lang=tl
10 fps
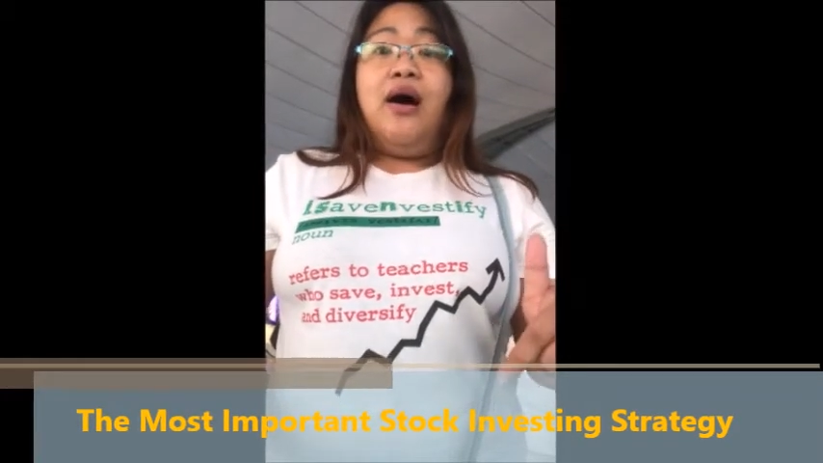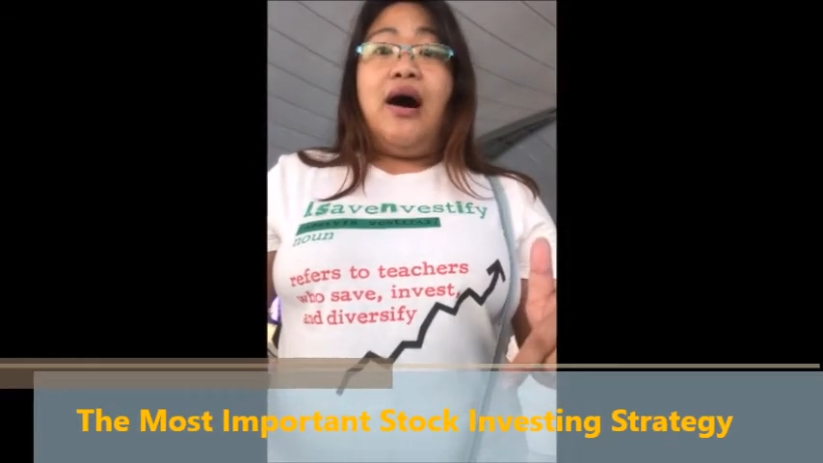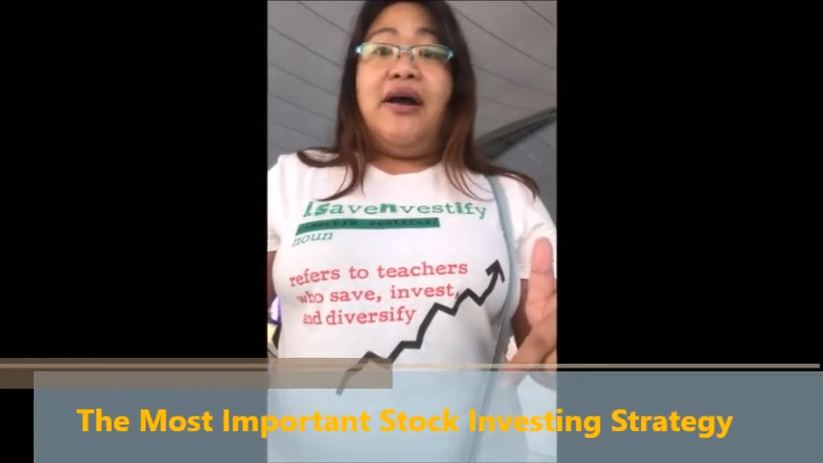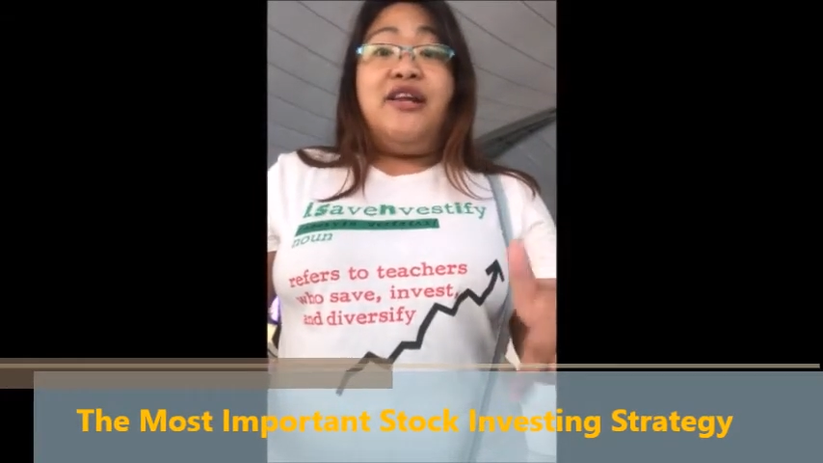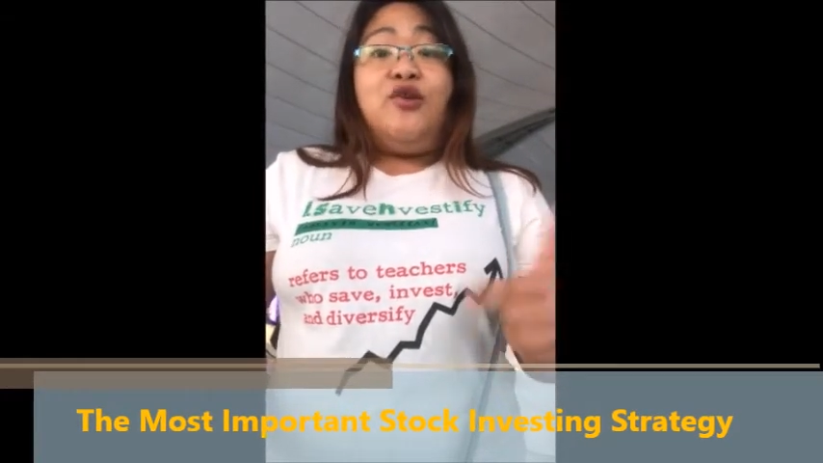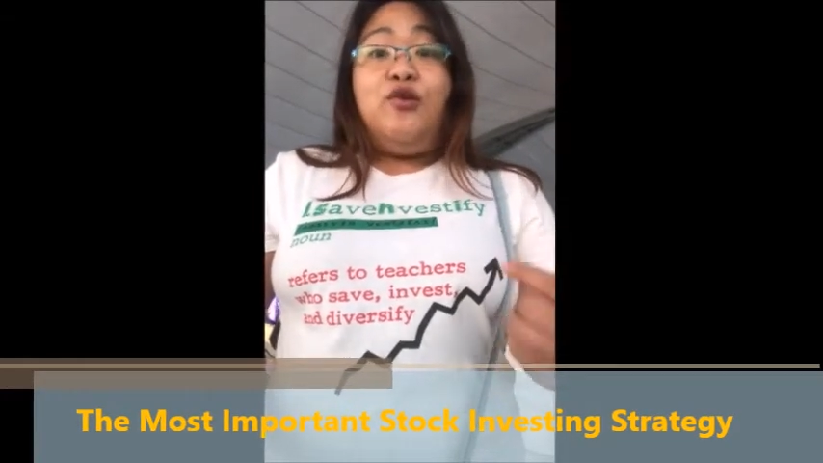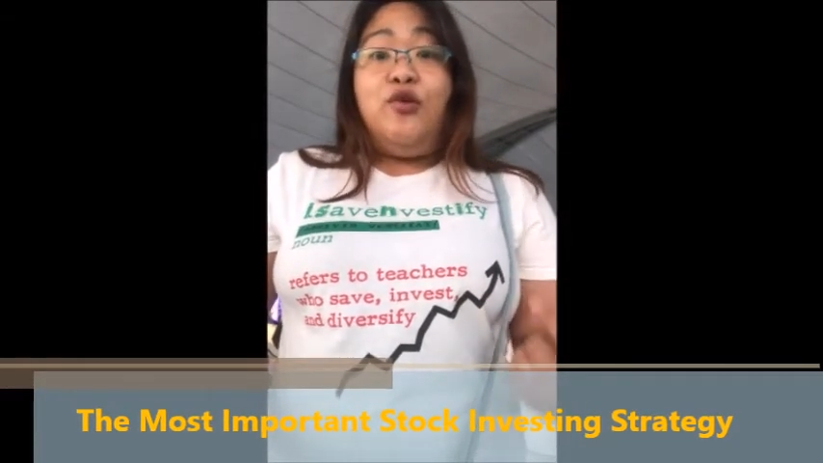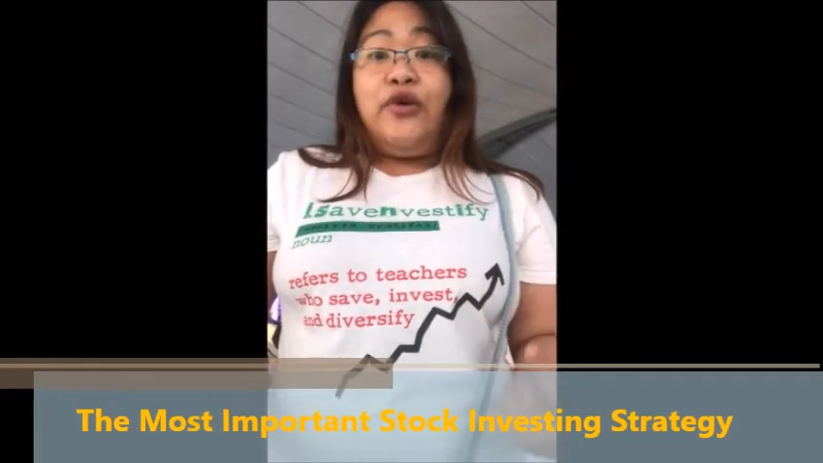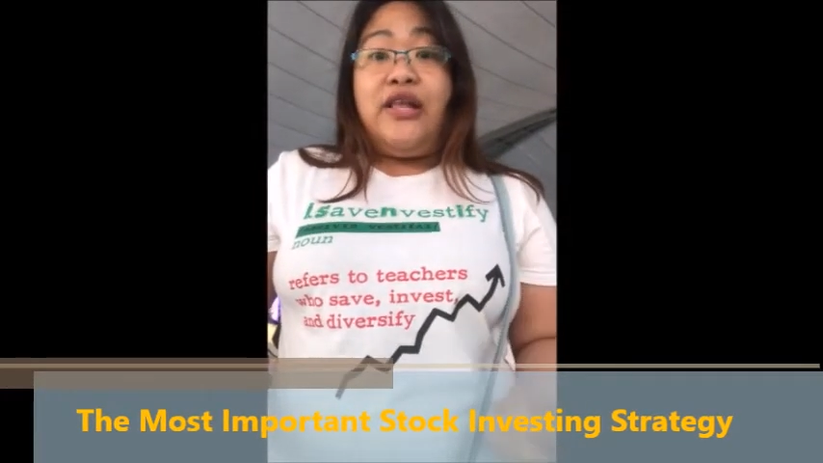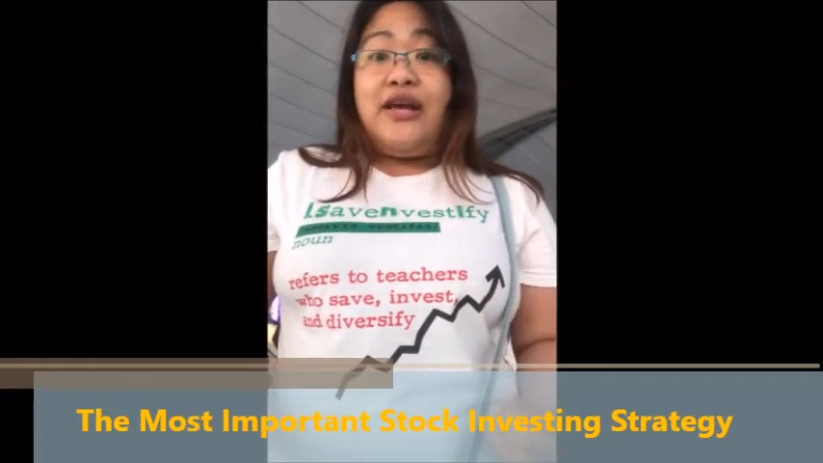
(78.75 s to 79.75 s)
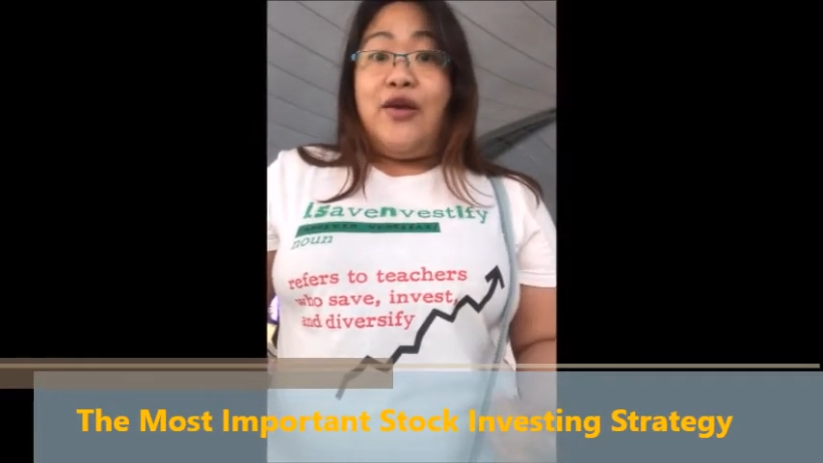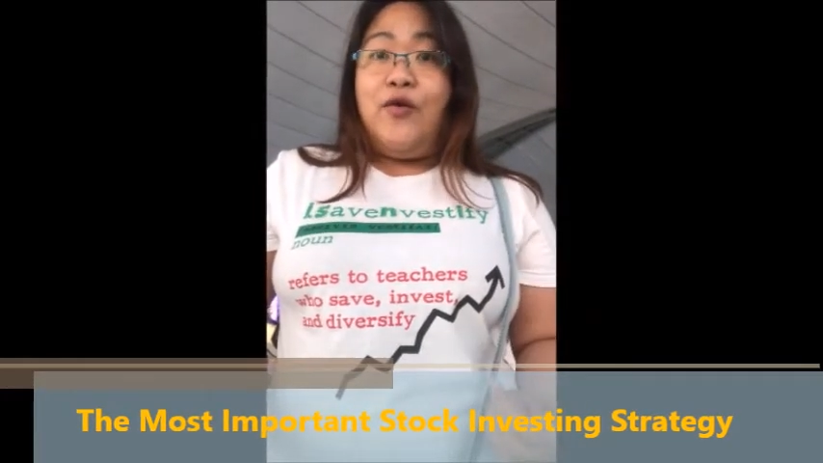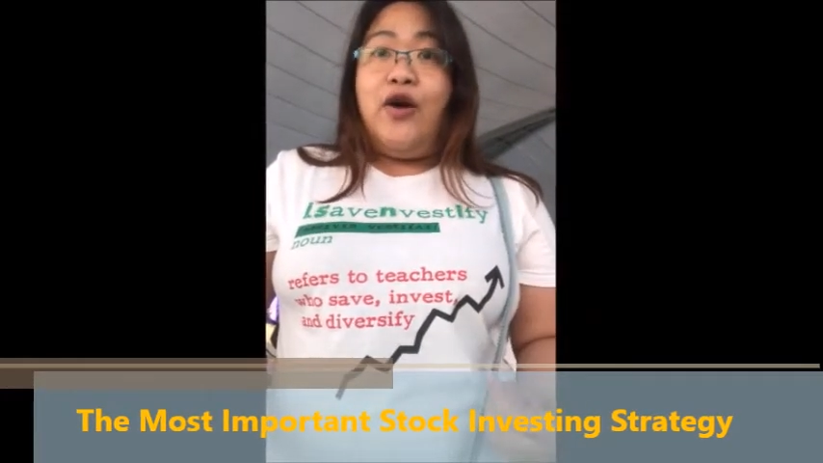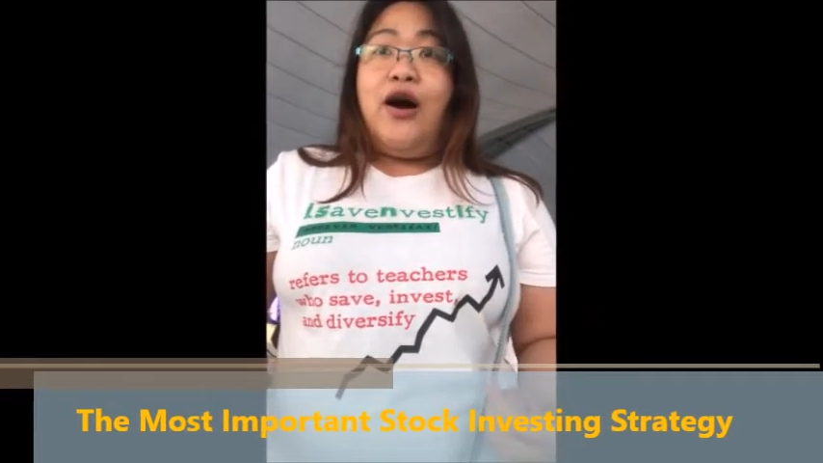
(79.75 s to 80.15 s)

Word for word: uh, nalulugi na yung